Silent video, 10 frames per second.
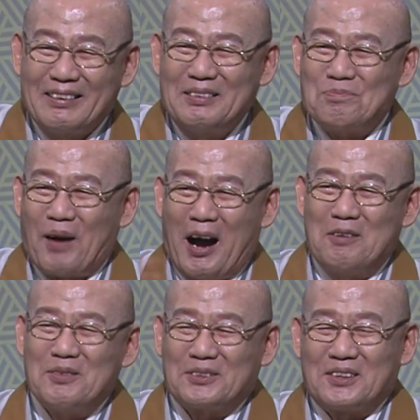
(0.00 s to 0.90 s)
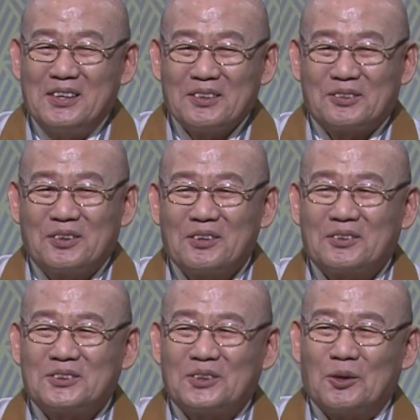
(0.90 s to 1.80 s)
근데 마음은 그, 그럴
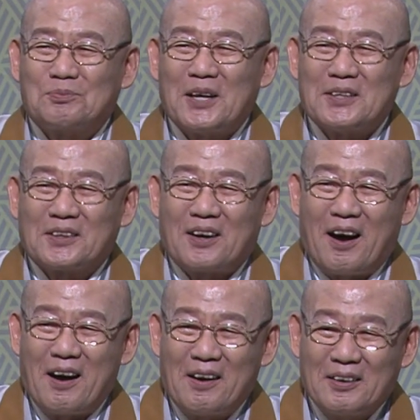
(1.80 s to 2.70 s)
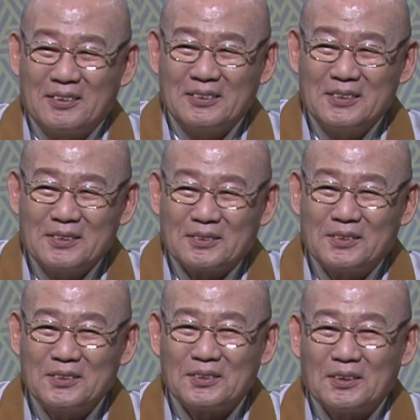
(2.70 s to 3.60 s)
것이 없다니까.
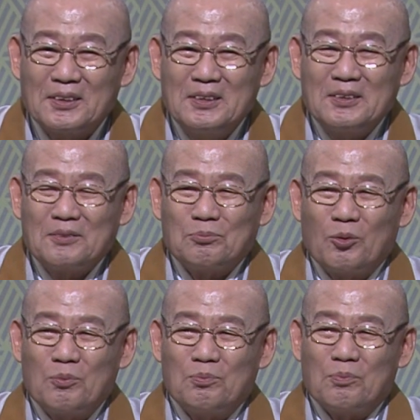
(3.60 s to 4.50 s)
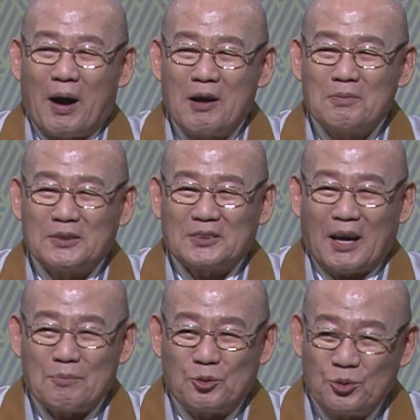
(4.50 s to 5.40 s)
그래서 마음은
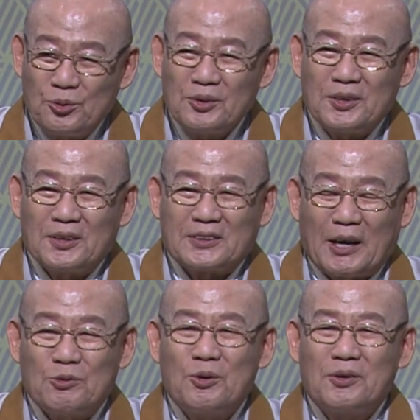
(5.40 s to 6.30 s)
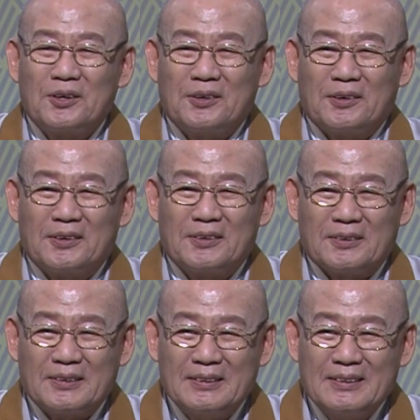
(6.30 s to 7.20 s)
참 쉬운 거예요. 자유한
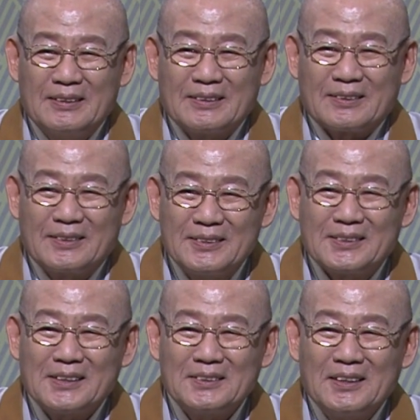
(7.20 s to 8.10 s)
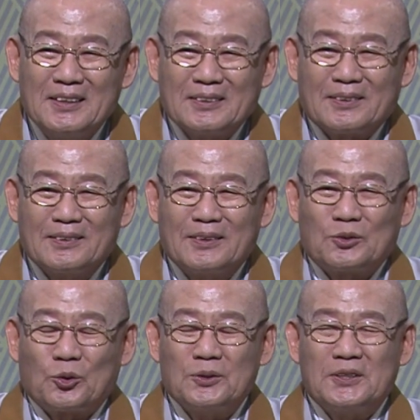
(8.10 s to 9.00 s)
거예요. 그러니까 더
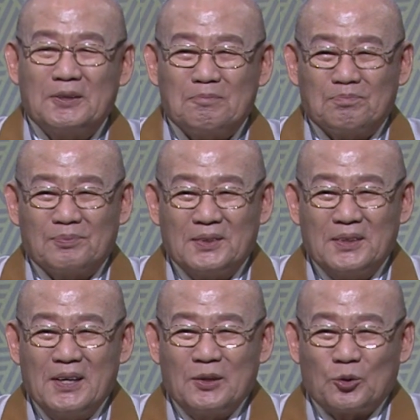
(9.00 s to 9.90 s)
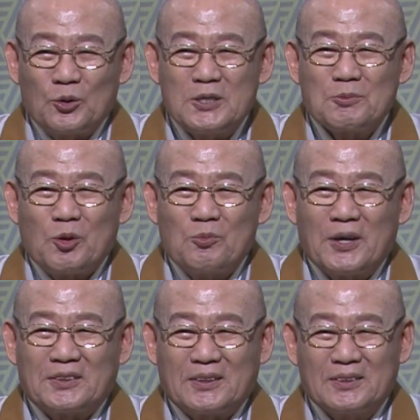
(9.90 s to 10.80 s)
존심, 존심
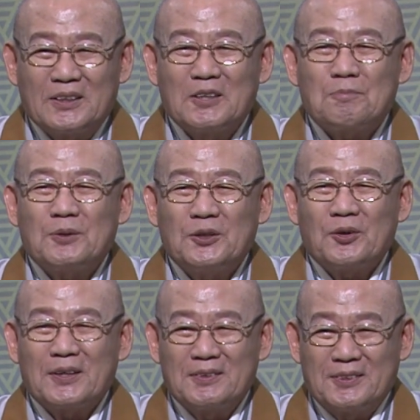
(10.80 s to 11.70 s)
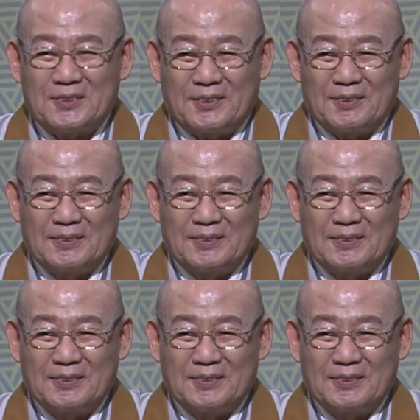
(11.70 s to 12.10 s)
공부가 더 필요한 것이요.